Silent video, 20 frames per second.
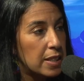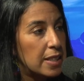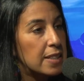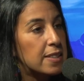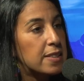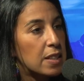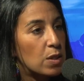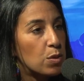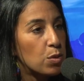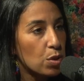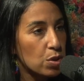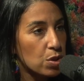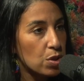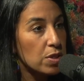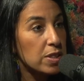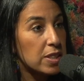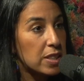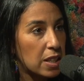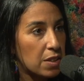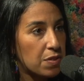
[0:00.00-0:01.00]
Et c'est
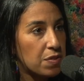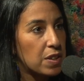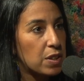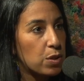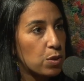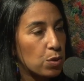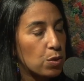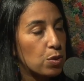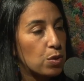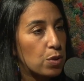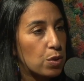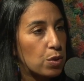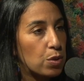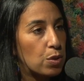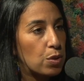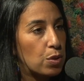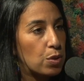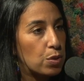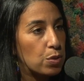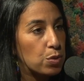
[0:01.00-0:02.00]
l'urgence qui a fait
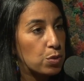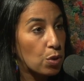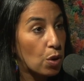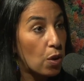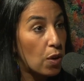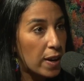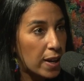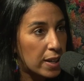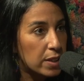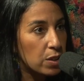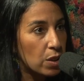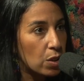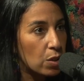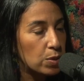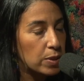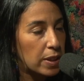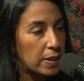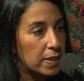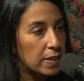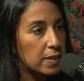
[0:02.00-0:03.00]
que durant un an,
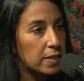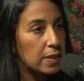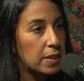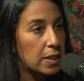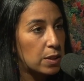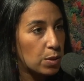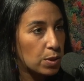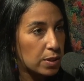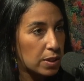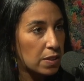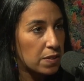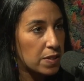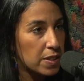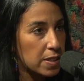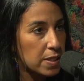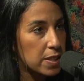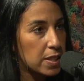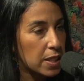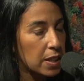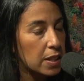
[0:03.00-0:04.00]
on a décidé de
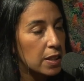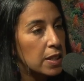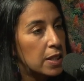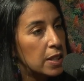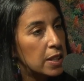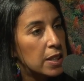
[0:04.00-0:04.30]
s'investir